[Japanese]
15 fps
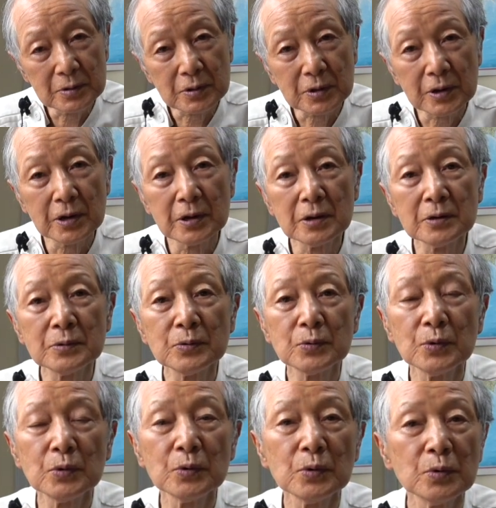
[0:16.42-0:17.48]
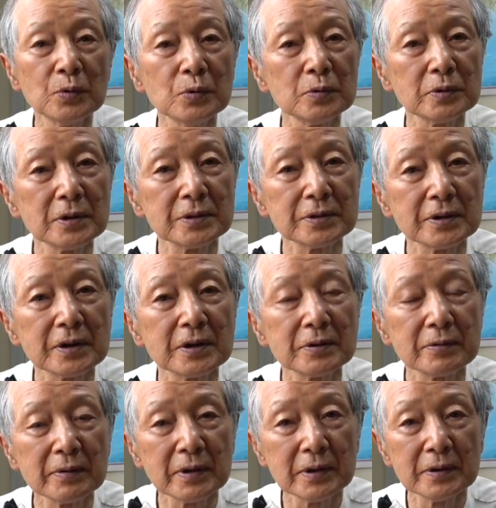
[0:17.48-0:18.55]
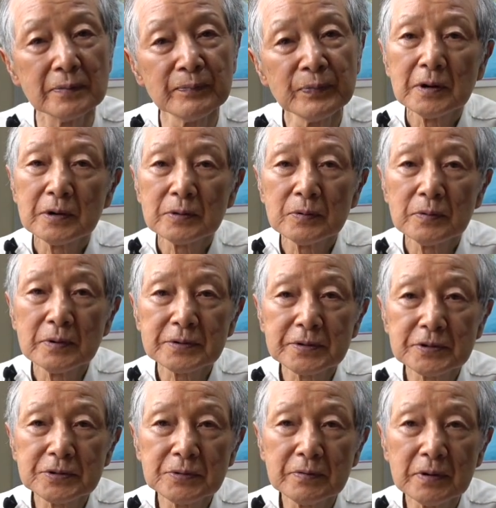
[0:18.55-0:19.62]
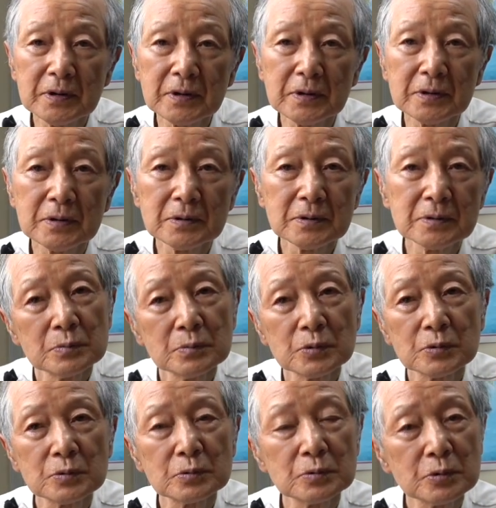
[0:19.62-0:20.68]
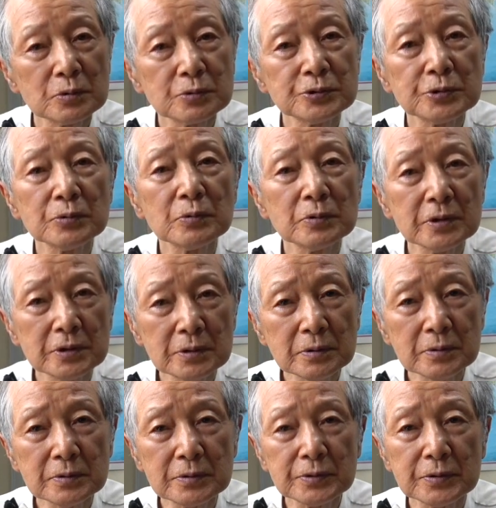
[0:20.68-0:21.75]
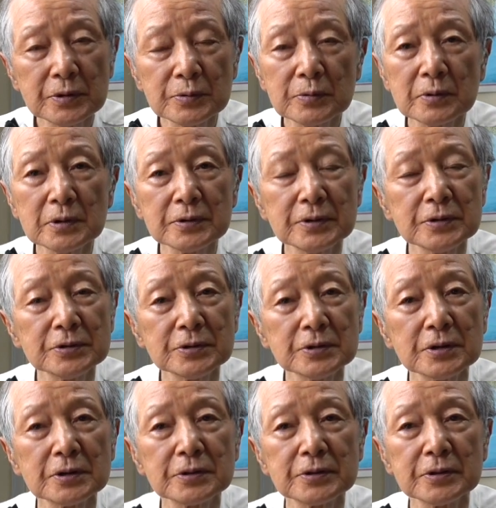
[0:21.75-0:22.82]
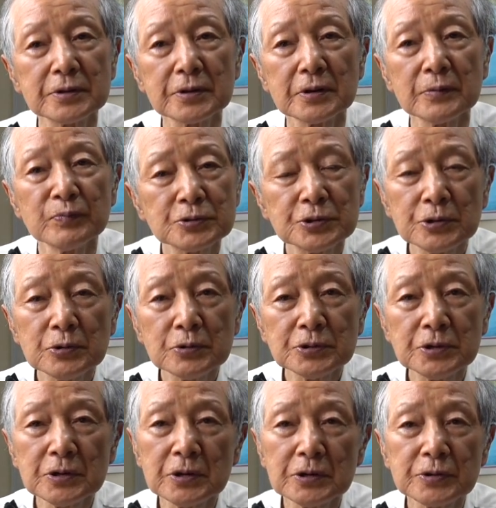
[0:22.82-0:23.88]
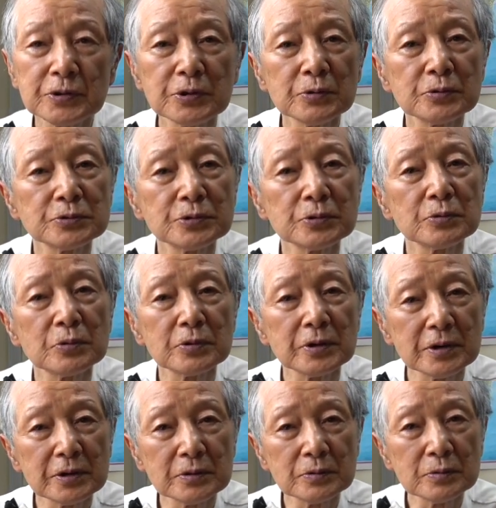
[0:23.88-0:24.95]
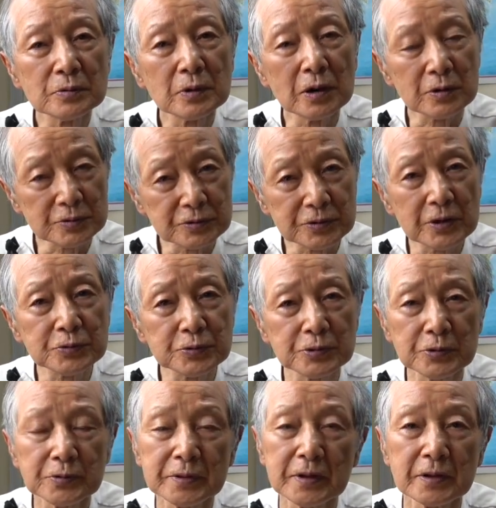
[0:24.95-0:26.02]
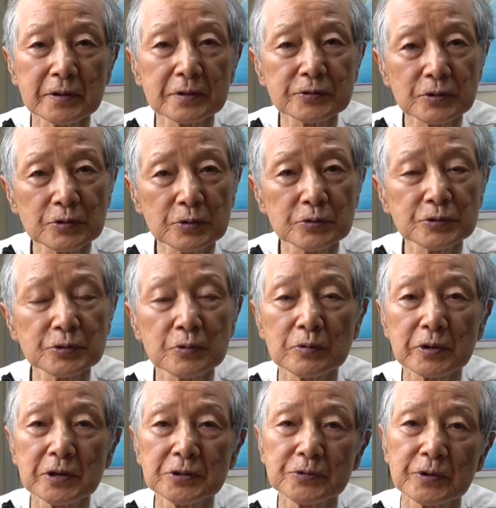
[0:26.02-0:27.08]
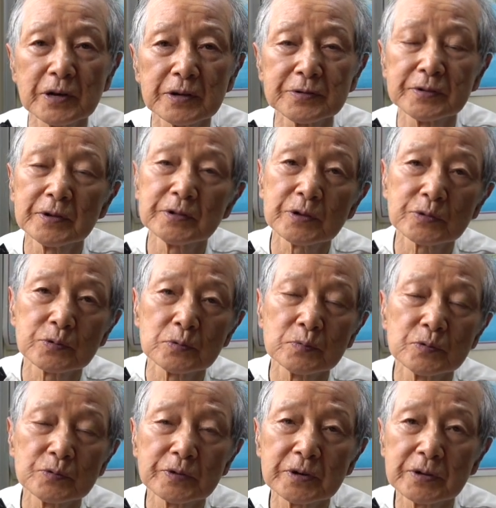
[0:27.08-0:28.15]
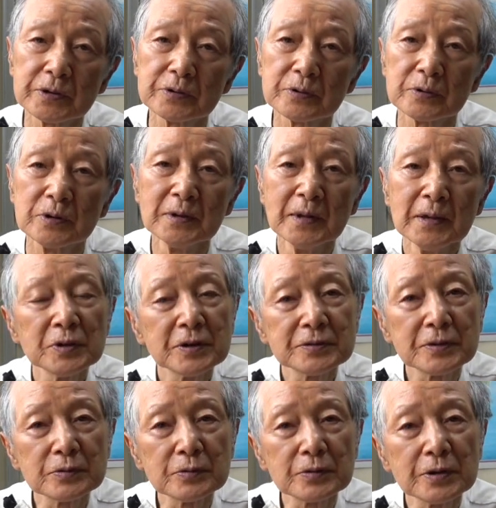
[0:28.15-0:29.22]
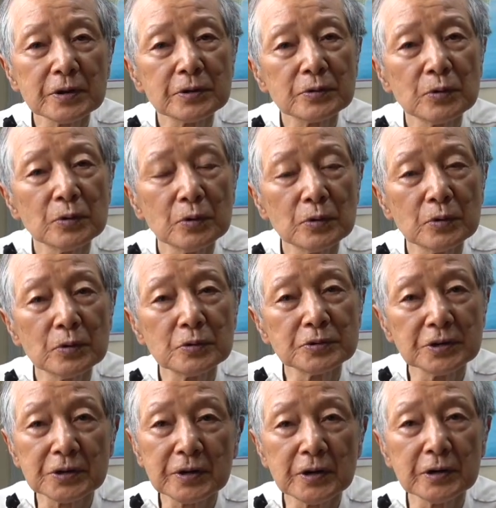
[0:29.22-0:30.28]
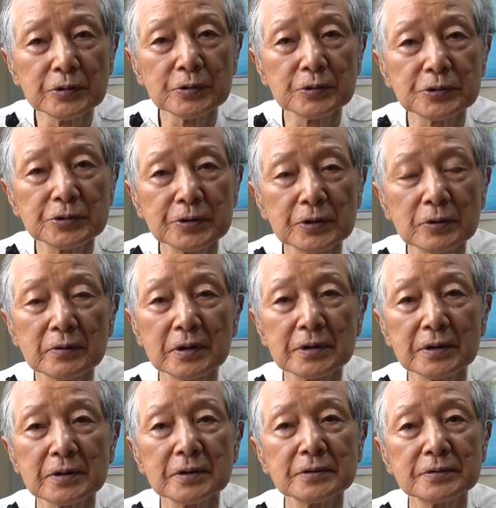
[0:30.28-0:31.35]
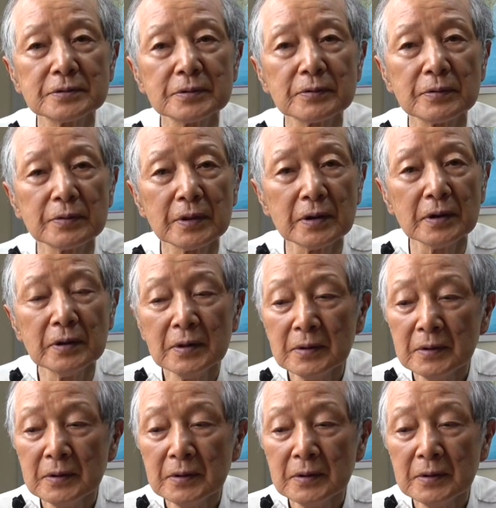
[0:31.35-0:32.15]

健康法なんだよね。私はもう65年江戸川慶次やってて、治療師になって45年だと言ってんですよ。45年以上やってんだと思うんだけど、皆さんの健康に関与してるわけですよね。